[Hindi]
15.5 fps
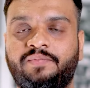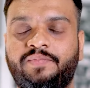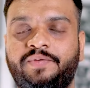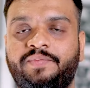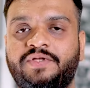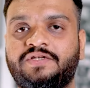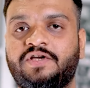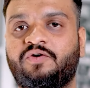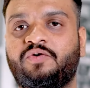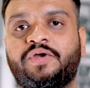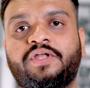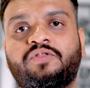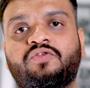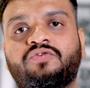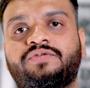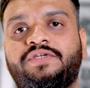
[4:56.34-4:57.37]
कभी भी जाओगे
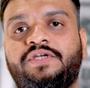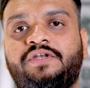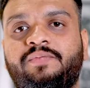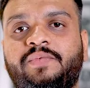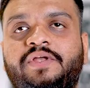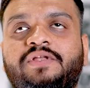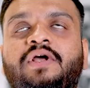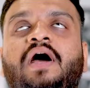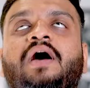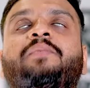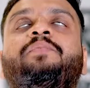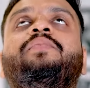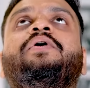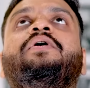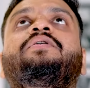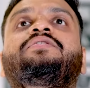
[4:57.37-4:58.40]
तो सीट में
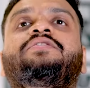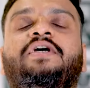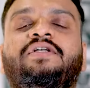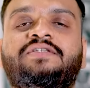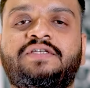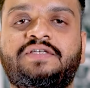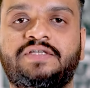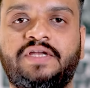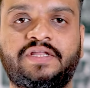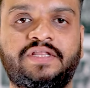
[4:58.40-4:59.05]
आप चांसेस